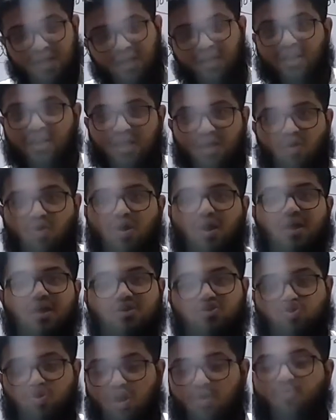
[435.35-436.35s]
कर ही लिया होगा
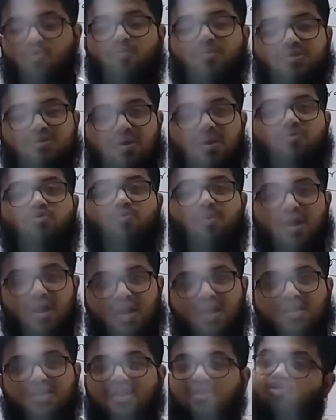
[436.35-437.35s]
लेकिन शॉर्ट बुक में जब आप दोबारा
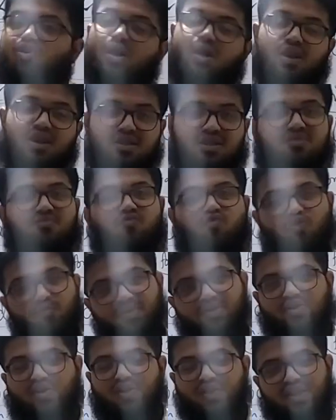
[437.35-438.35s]
लिखते हैं तो अगले दिन वो
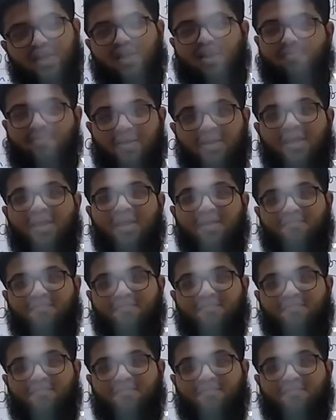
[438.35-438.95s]
भी जो है तकरीबन